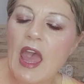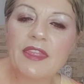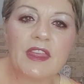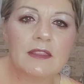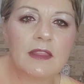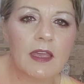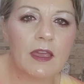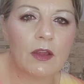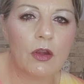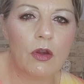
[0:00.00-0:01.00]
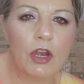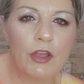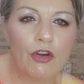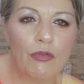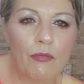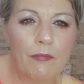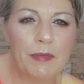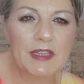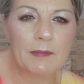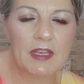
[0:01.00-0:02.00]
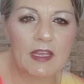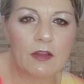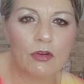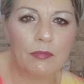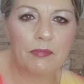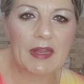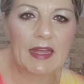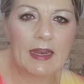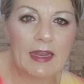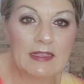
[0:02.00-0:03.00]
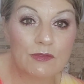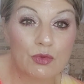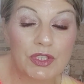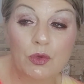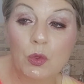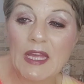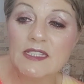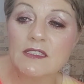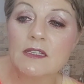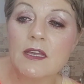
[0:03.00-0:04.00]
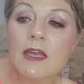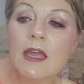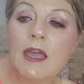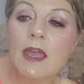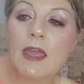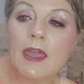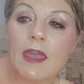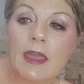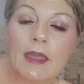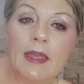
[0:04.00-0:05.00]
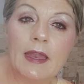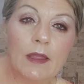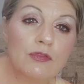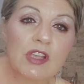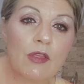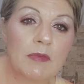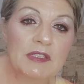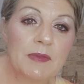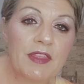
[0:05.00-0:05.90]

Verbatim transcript: aceite óleo vitamínico para las cutículas eh, le he usado más